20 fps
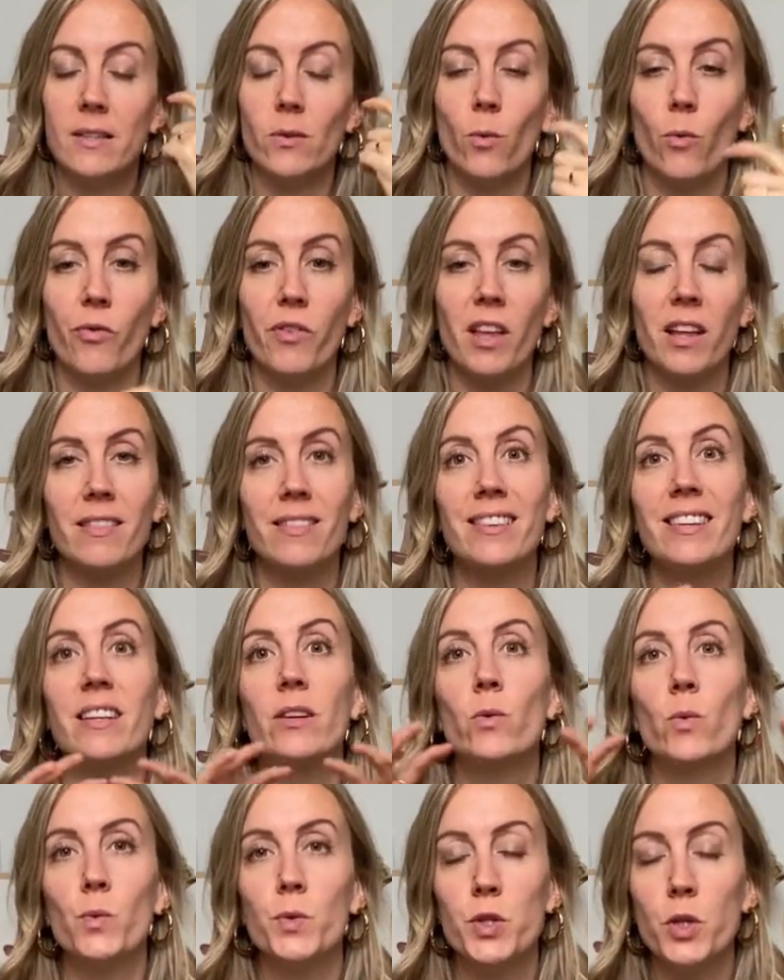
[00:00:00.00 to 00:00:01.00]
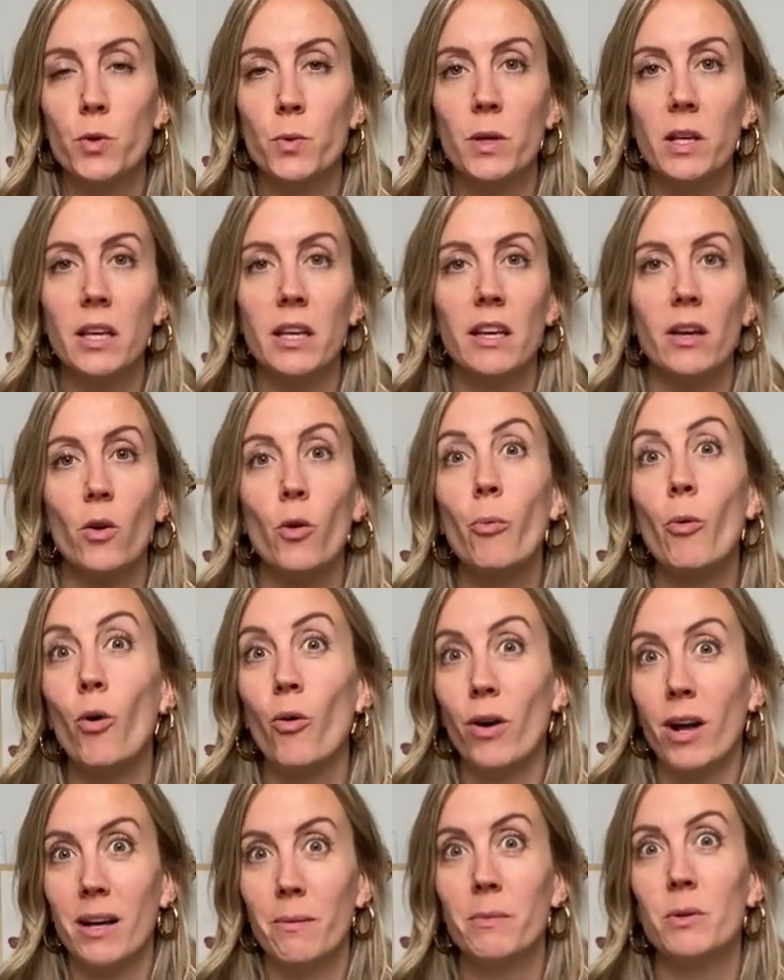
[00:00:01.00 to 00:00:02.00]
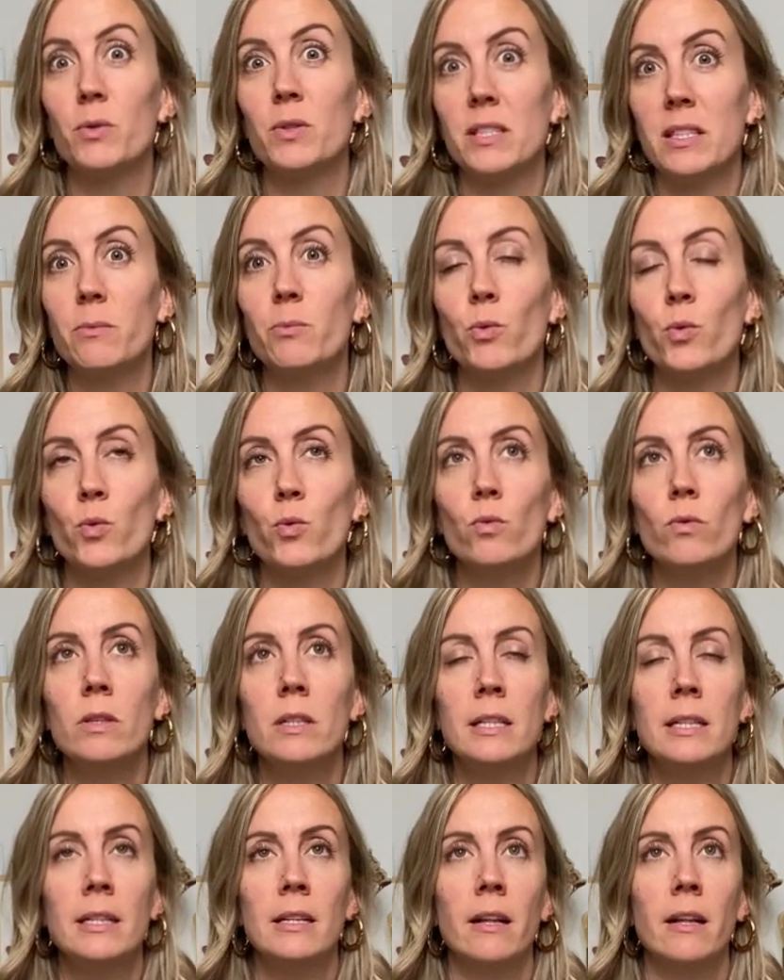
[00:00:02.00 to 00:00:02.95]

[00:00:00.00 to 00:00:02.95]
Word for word: on vient déconstruire et reprogrammer aussi beaucoup.